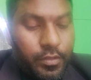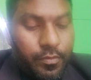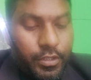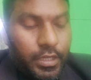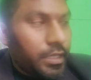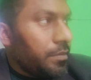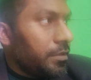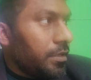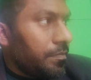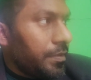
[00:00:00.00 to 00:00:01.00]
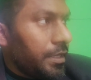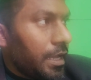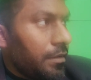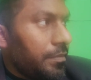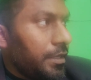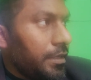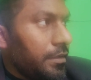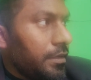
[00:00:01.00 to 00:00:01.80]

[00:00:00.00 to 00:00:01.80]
সুপ্রশিক্ষিতবৃন্দ পিআরবি